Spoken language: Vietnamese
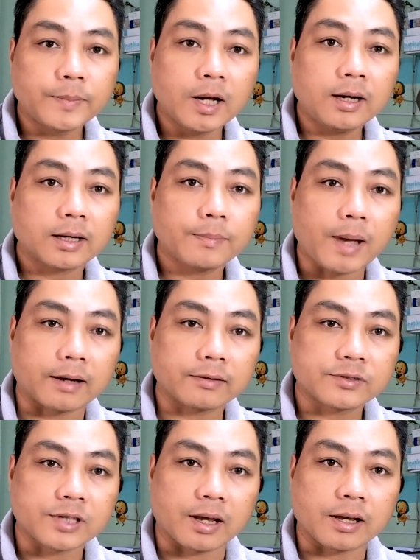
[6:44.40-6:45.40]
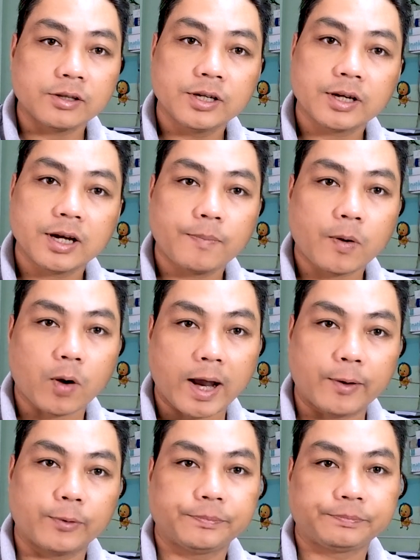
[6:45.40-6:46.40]
tiếp đến là các bạn sẽ thiết kế
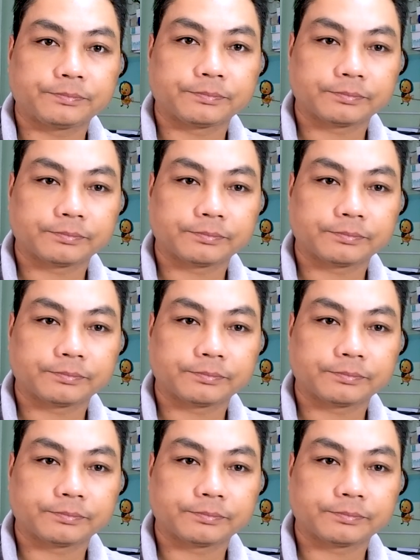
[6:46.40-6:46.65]
background